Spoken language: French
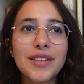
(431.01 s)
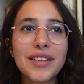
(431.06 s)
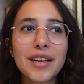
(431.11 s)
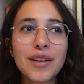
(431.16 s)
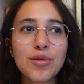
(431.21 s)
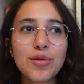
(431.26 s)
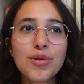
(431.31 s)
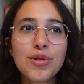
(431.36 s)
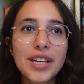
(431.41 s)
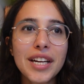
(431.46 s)

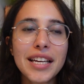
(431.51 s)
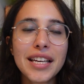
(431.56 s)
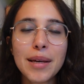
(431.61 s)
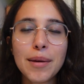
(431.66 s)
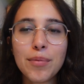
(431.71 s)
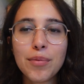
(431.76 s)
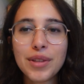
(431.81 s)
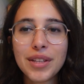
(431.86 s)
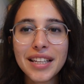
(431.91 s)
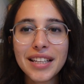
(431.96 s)
d'un sujet
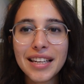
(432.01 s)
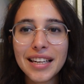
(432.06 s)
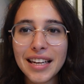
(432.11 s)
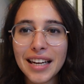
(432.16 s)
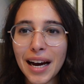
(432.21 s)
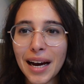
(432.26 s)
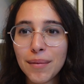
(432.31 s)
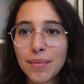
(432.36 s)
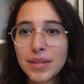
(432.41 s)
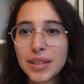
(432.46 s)
qui peut-être
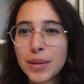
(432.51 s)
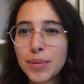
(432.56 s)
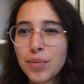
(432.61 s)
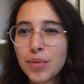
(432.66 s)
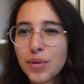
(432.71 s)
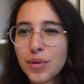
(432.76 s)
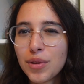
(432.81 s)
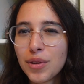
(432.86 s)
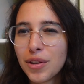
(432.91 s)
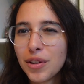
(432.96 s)
est un petit
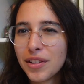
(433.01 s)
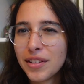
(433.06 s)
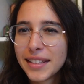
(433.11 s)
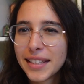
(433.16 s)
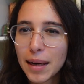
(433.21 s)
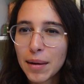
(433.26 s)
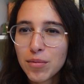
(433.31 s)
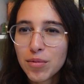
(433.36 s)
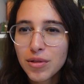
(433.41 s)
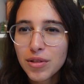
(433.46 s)
peu
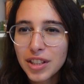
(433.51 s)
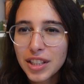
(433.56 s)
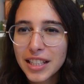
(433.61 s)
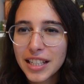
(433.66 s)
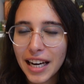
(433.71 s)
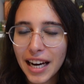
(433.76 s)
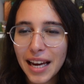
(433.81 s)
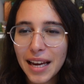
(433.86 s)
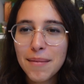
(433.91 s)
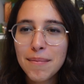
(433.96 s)
tabou je
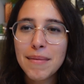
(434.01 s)
dirais,